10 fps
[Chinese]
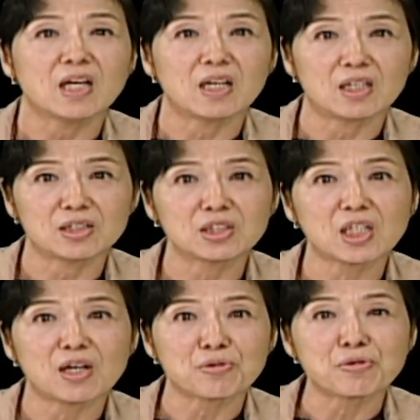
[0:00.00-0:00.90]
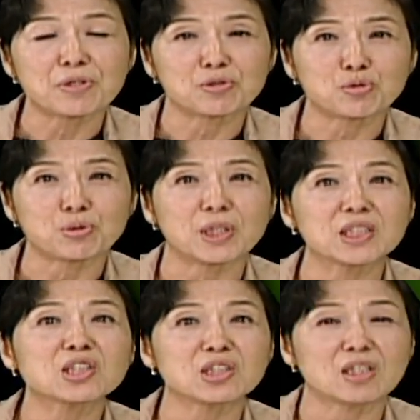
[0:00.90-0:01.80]
呃教育学
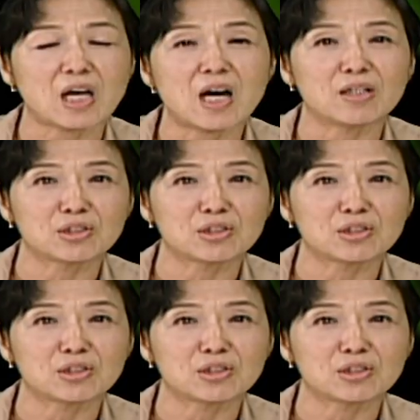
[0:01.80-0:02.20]
制啊，